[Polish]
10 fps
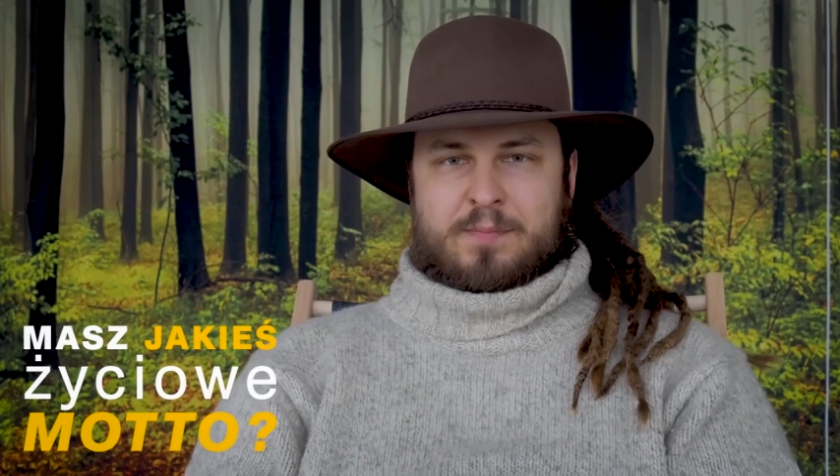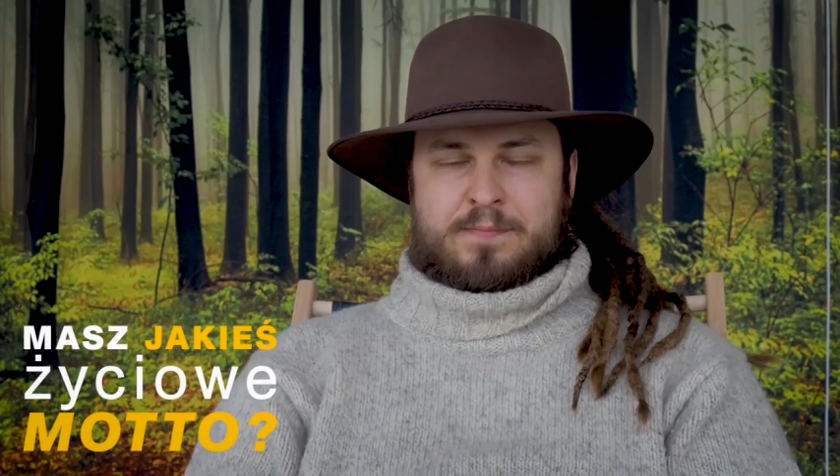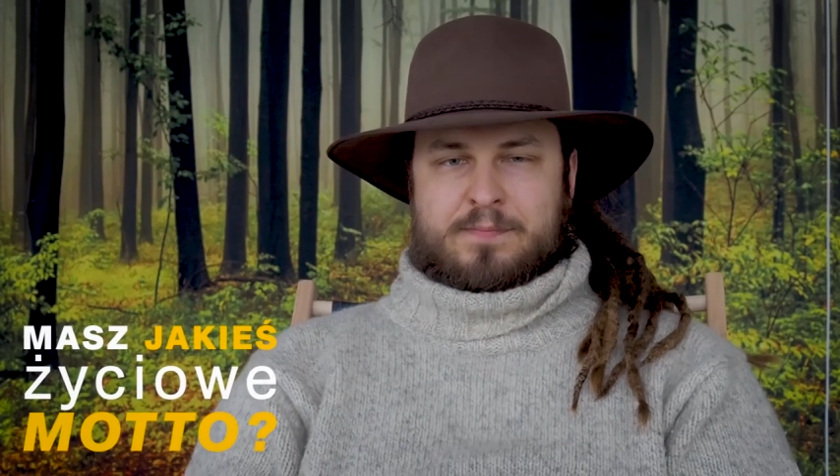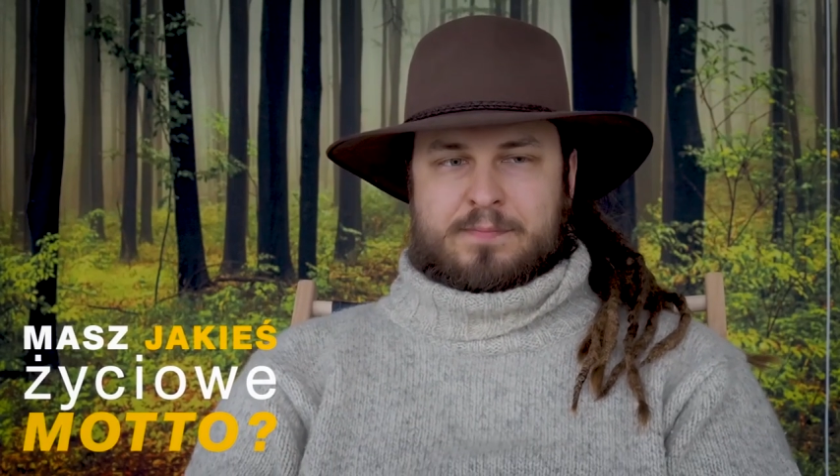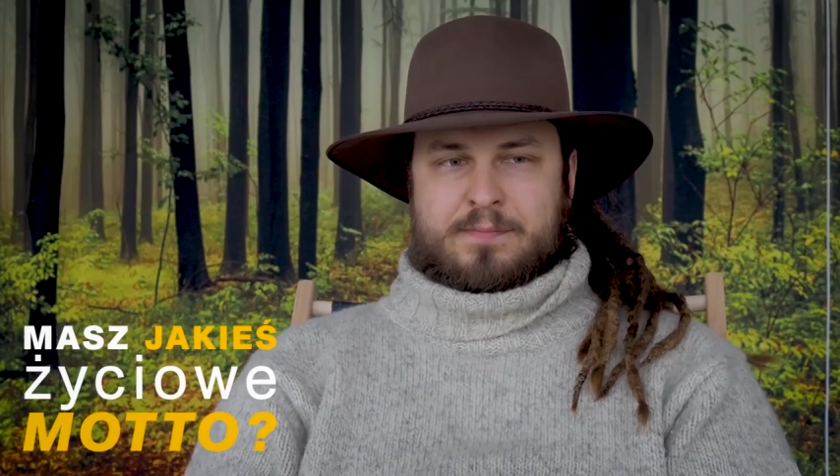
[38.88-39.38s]

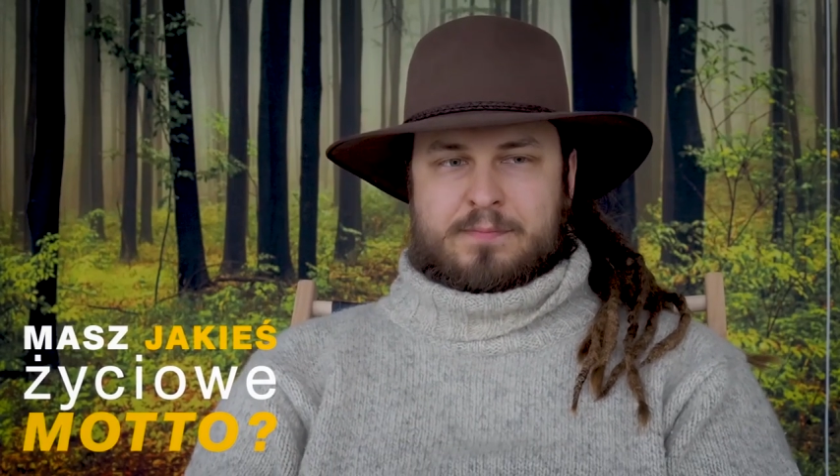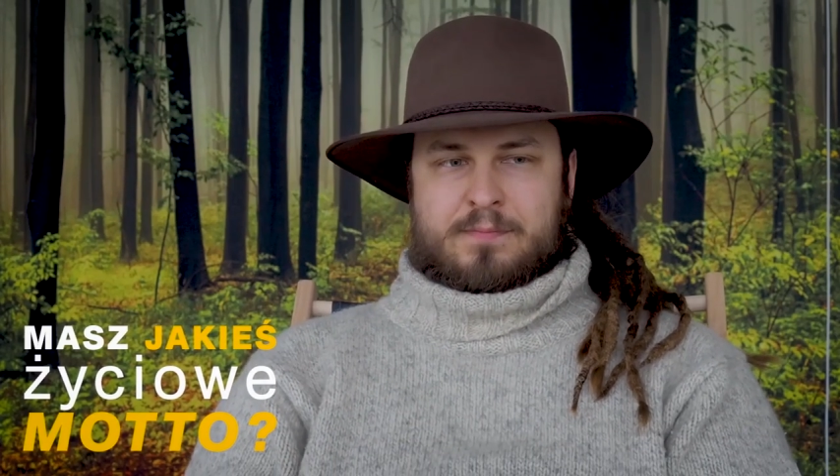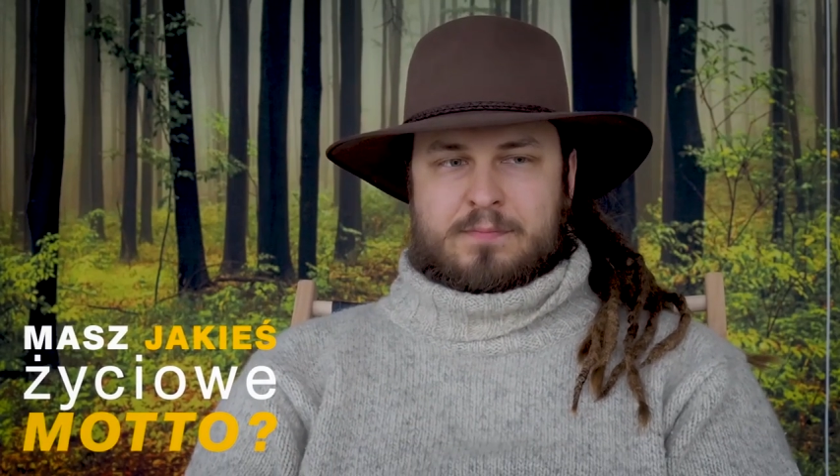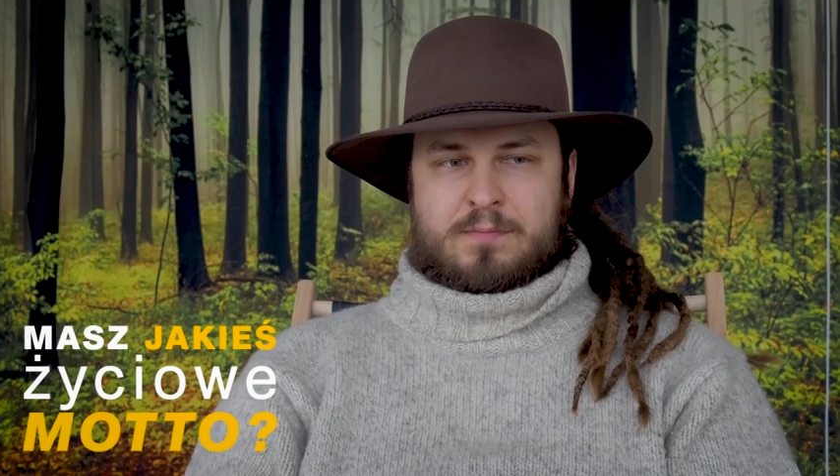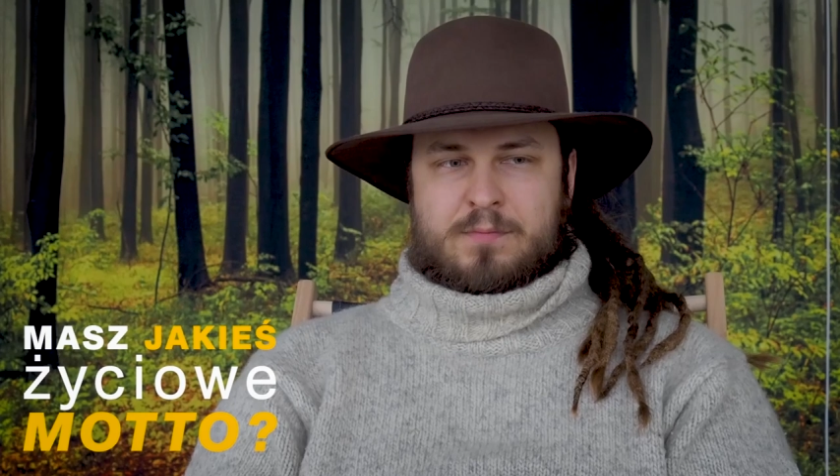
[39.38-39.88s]

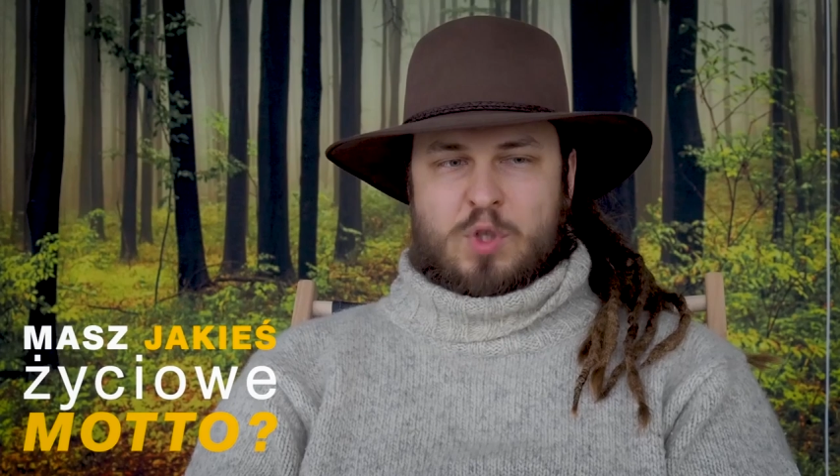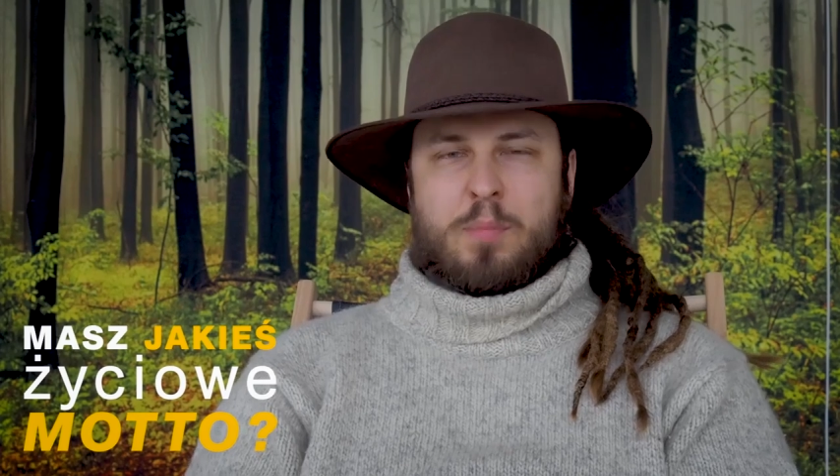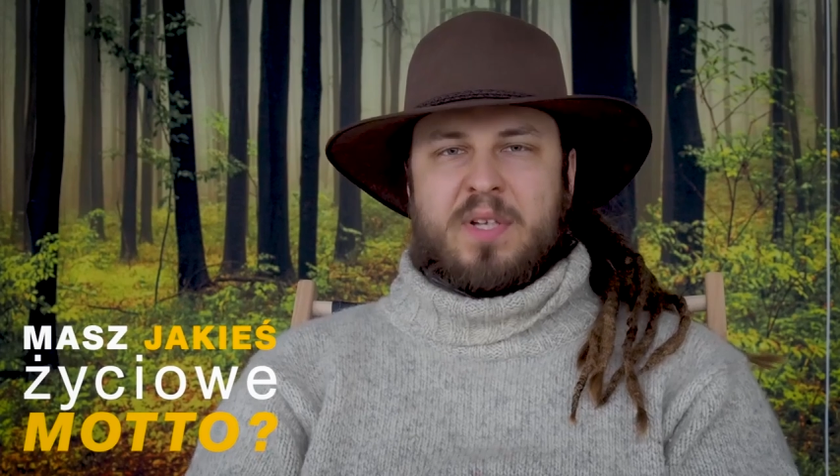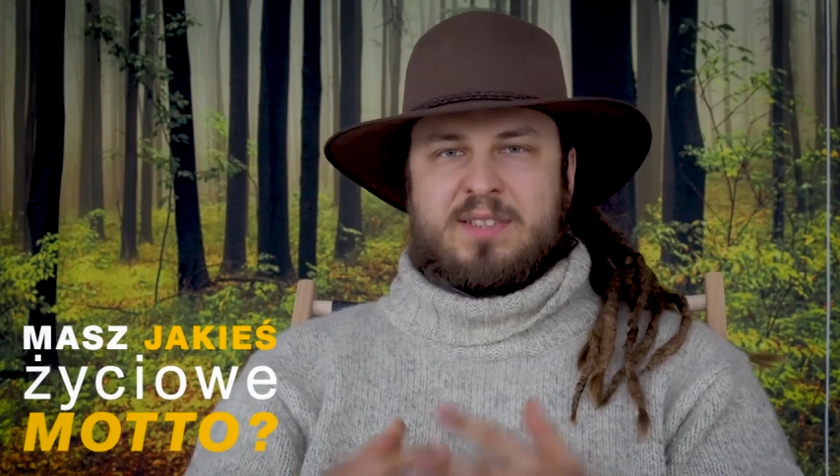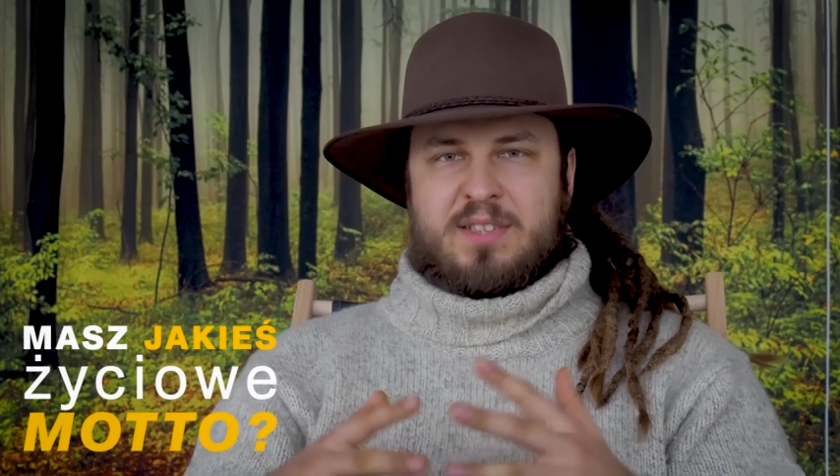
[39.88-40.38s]
Mm,
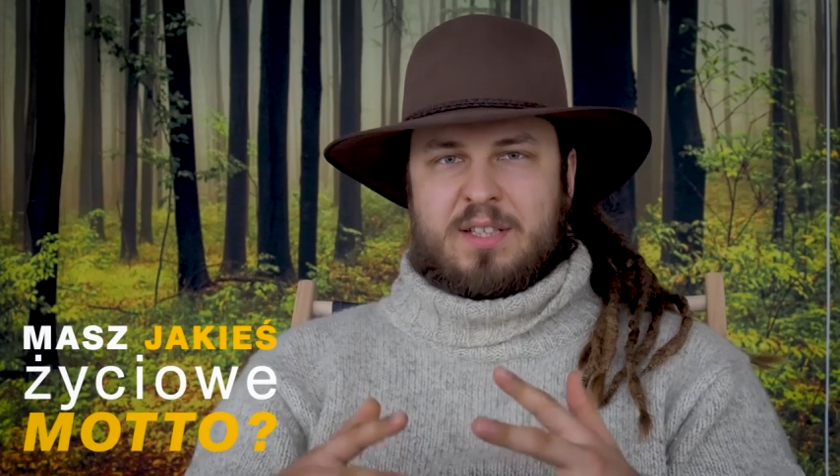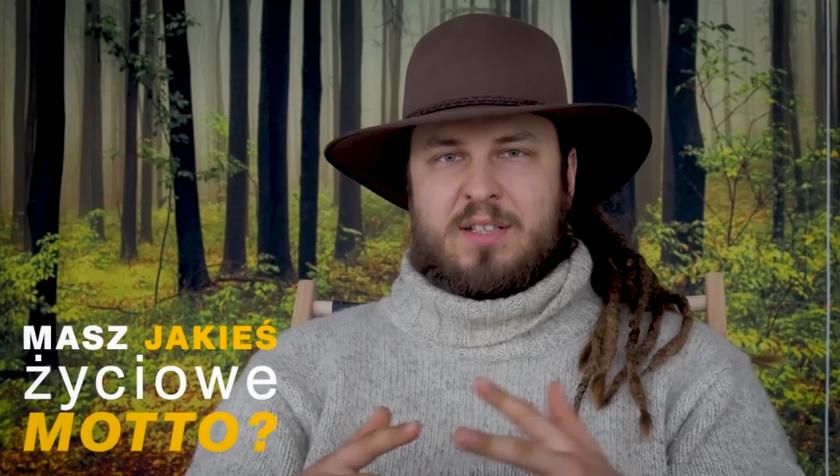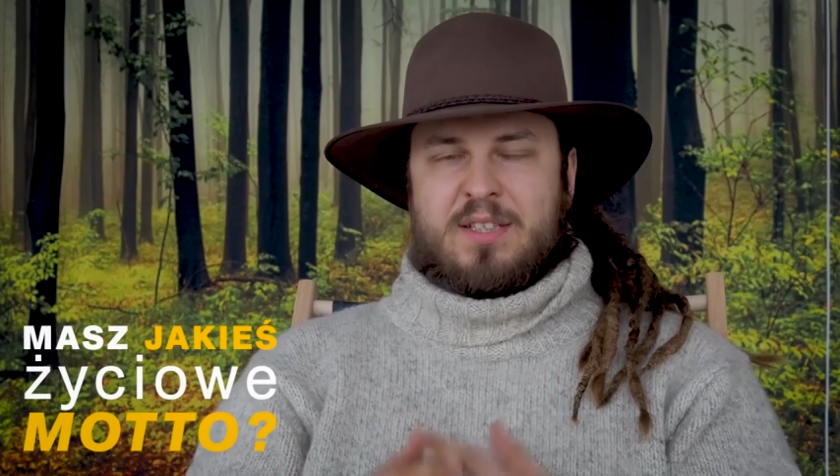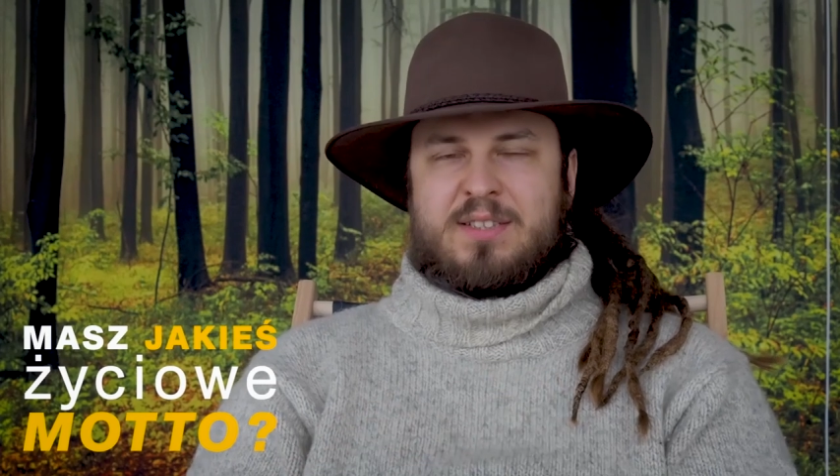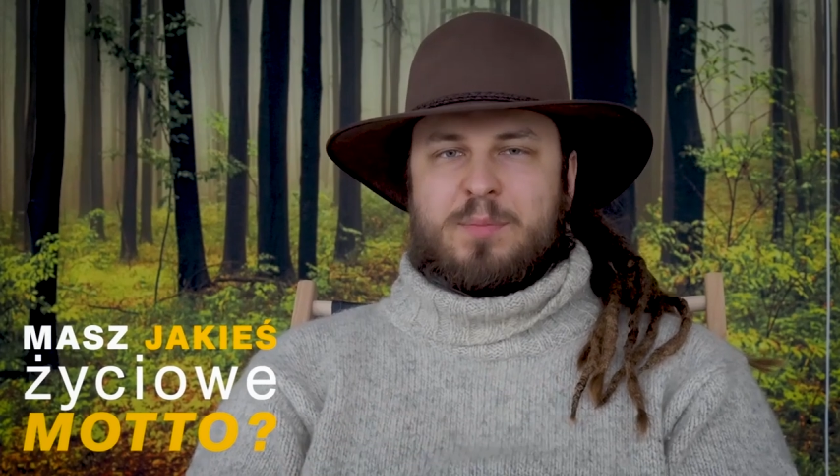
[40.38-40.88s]
obecnie
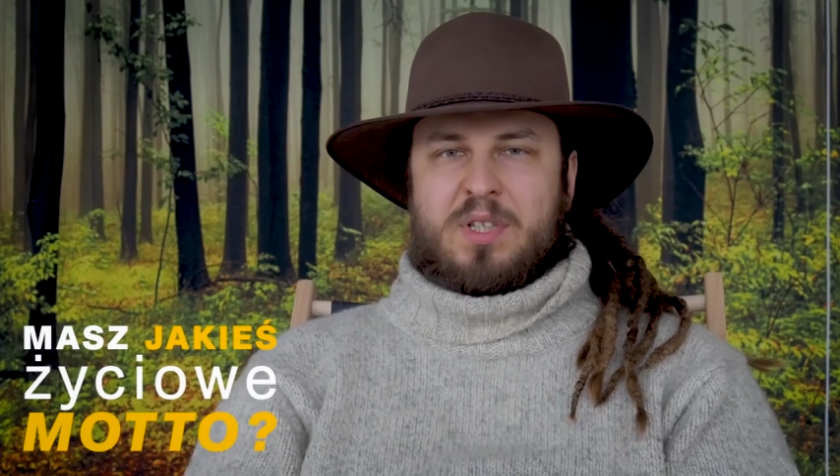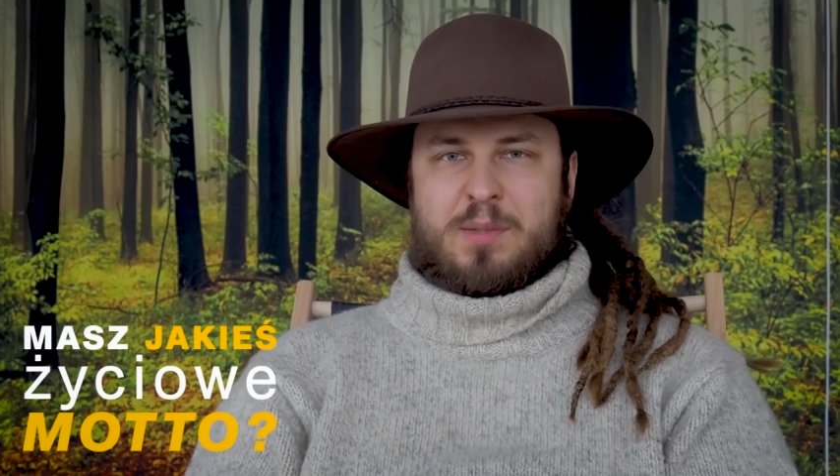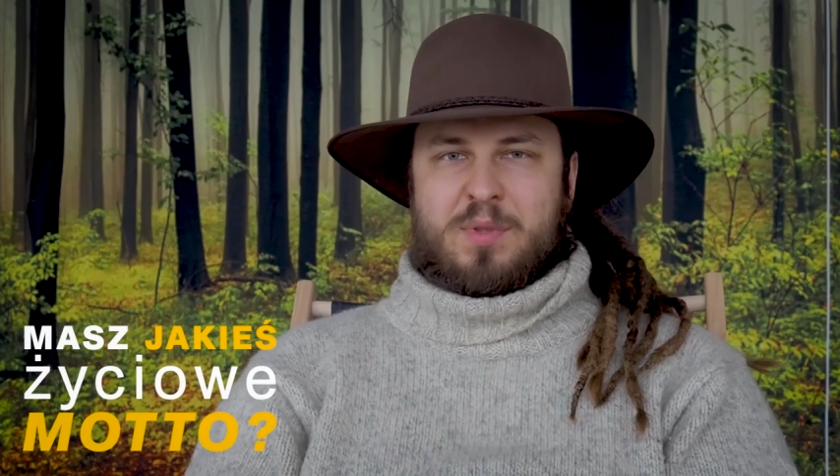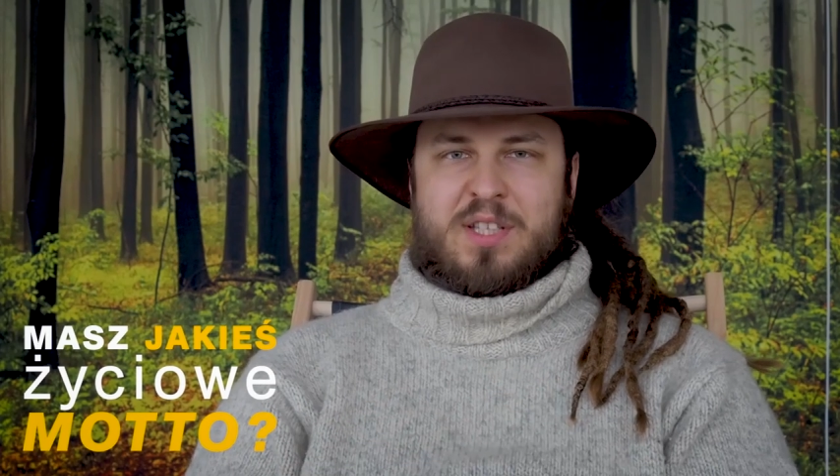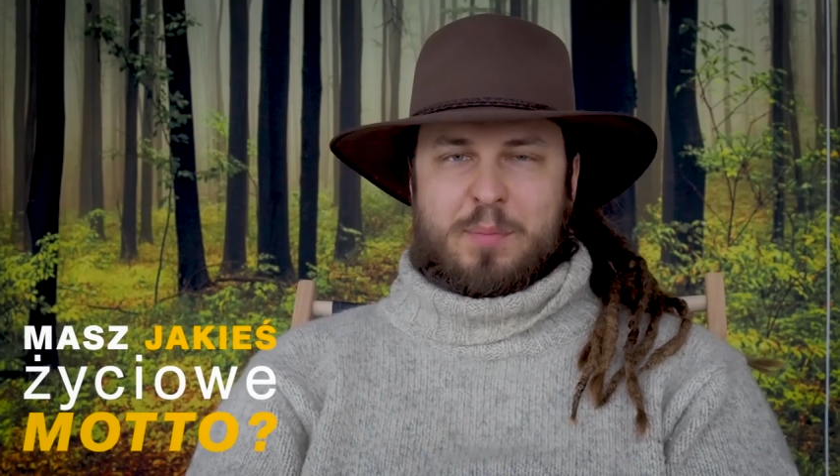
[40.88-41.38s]
jestem na
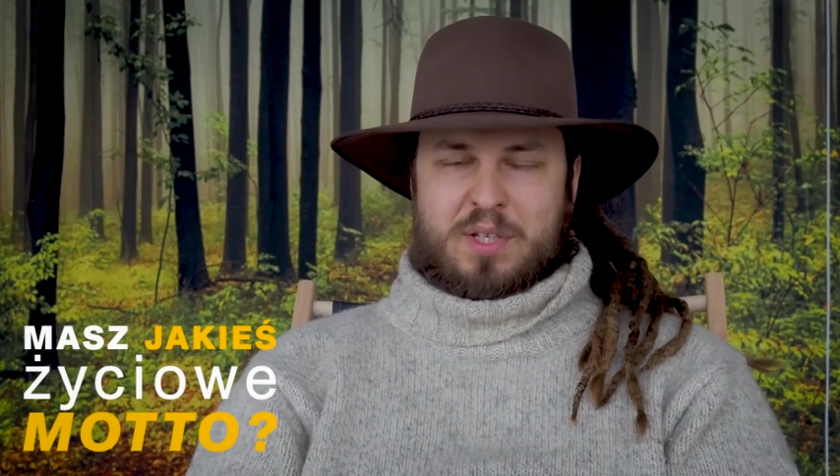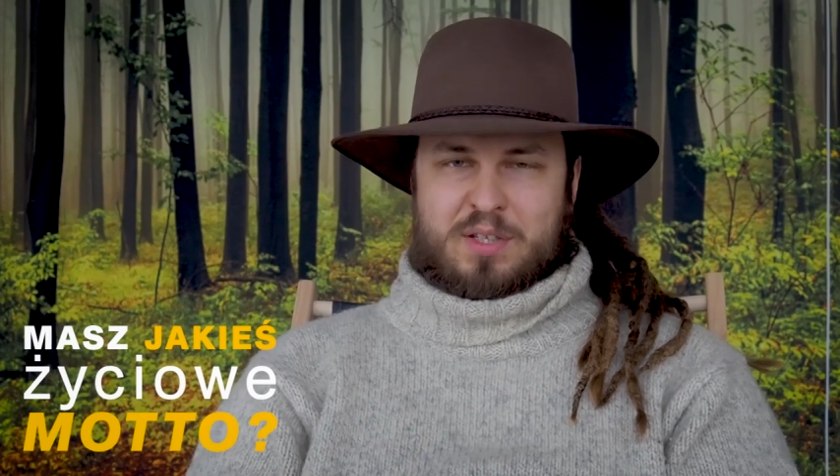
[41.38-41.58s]
tym etapie,